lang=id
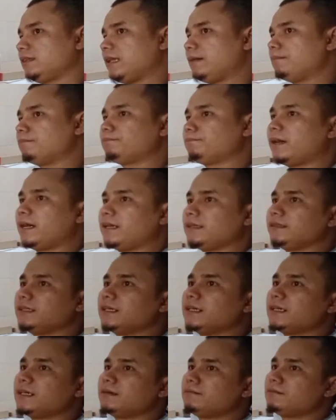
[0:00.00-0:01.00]

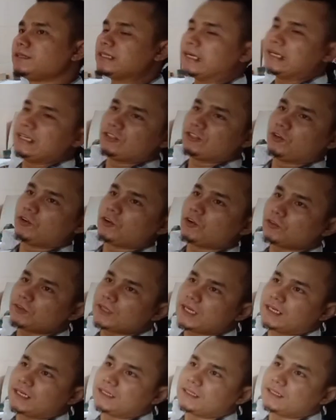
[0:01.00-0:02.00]
tampaknya menjadi
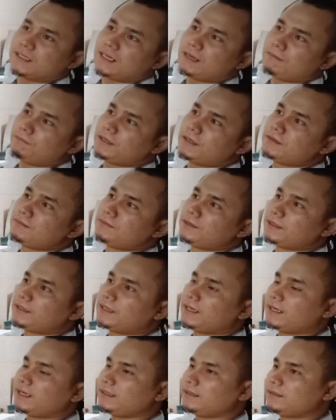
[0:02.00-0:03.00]
sorotan. Kenapa
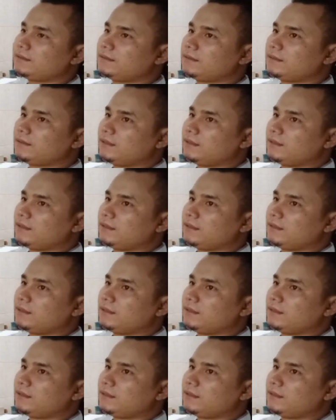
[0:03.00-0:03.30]
demikian?